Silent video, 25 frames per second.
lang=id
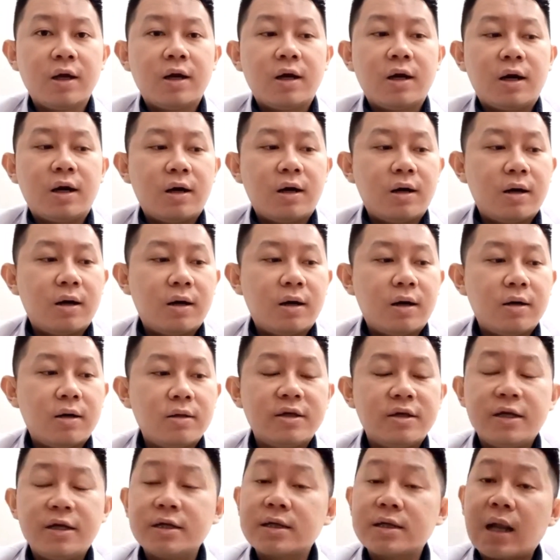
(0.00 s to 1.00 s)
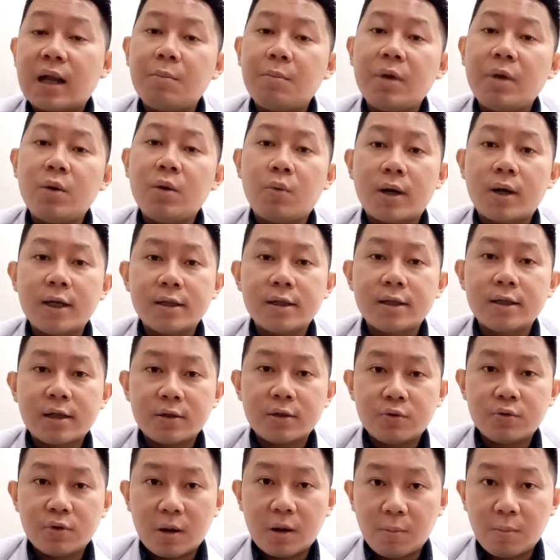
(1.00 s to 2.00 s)
Uh, jenis kelamin wanita
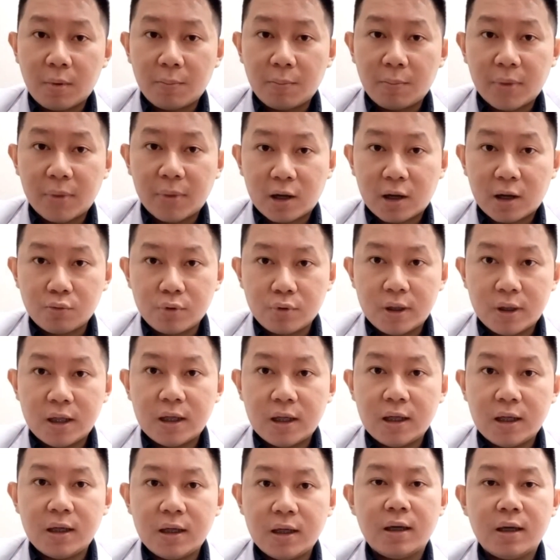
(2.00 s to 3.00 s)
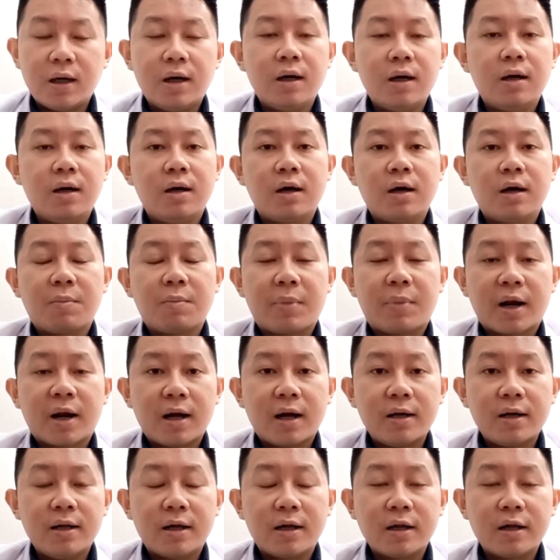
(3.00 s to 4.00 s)
juga mempengaruhi uh,
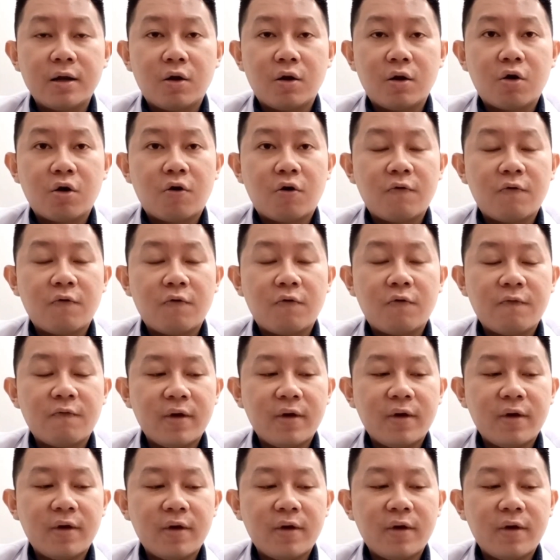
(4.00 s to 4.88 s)
keparahan dari long covid.